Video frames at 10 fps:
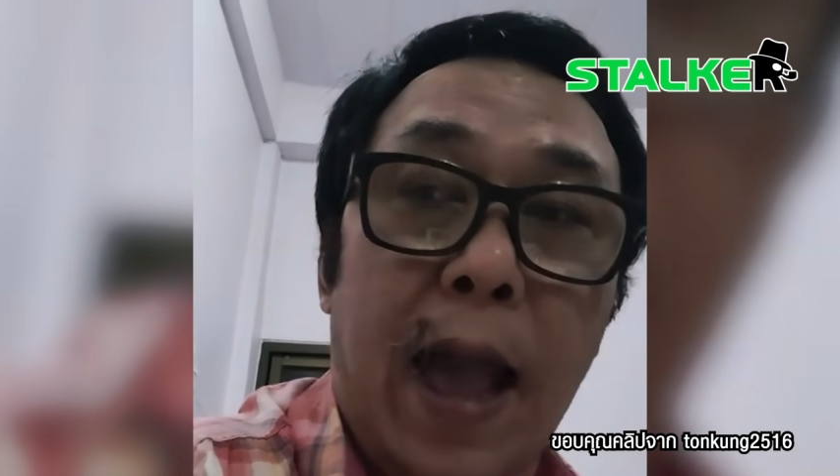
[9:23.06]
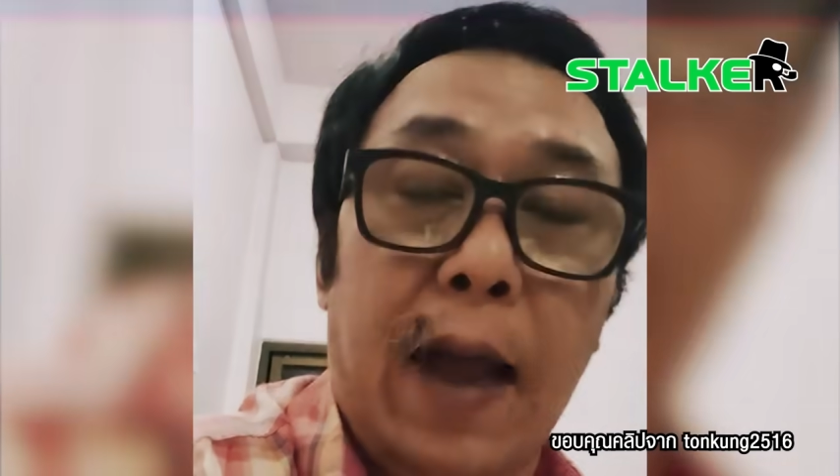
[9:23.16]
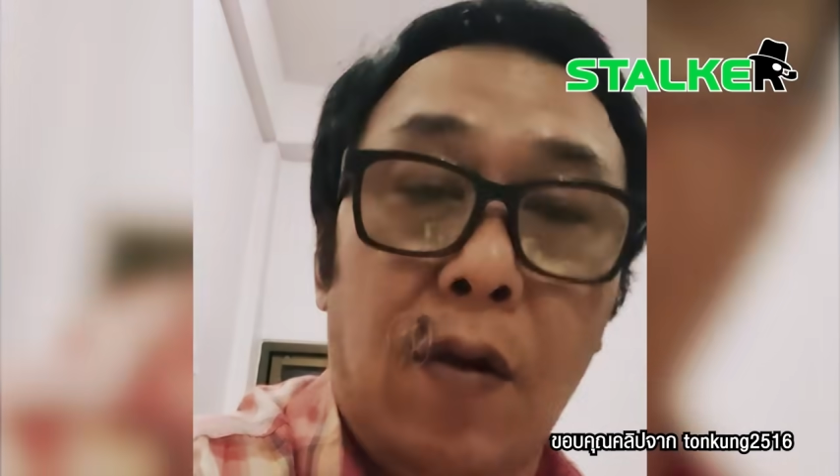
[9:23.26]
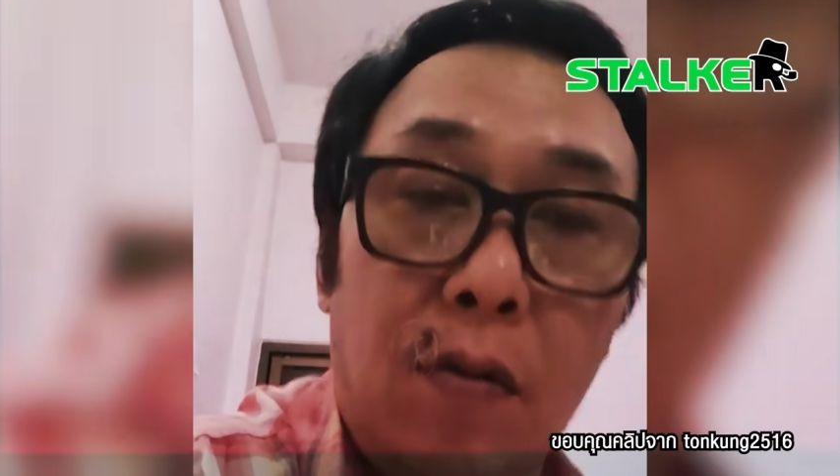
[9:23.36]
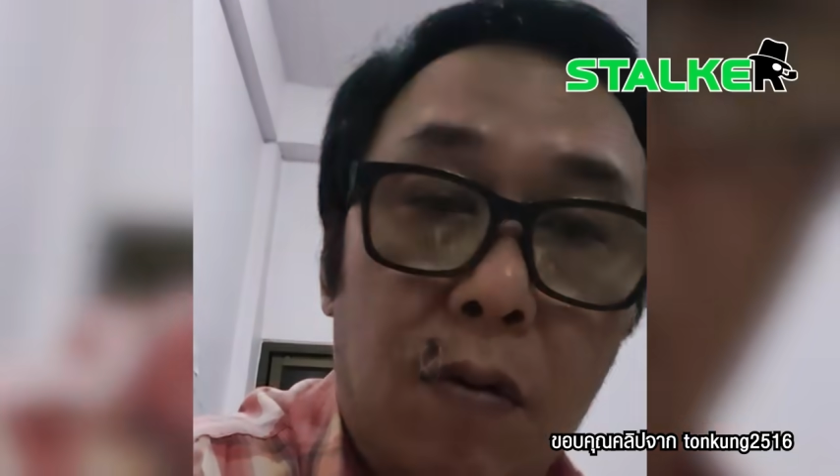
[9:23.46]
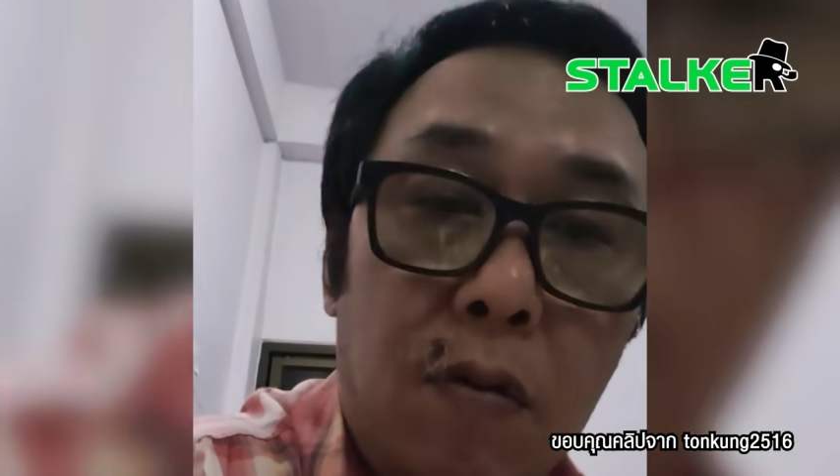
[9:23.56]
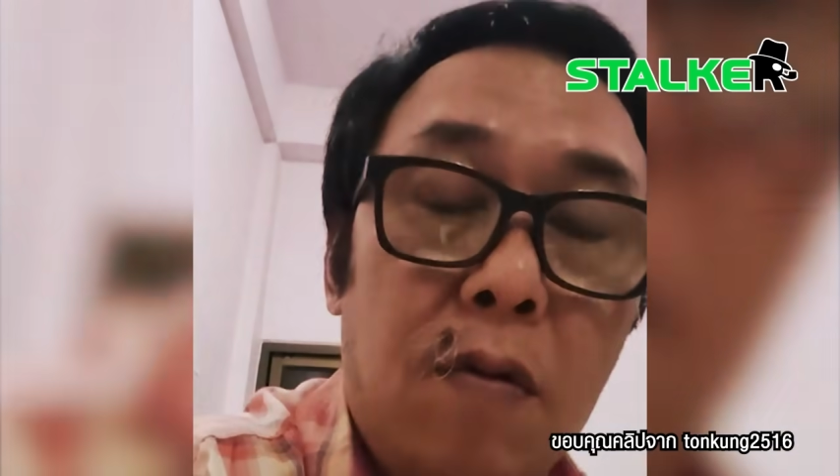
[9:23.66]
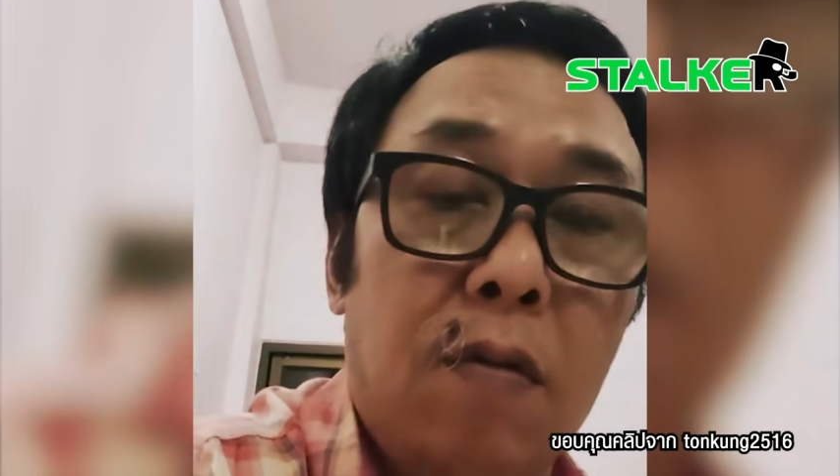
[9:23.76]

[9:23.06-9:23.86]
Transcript: อยากรู้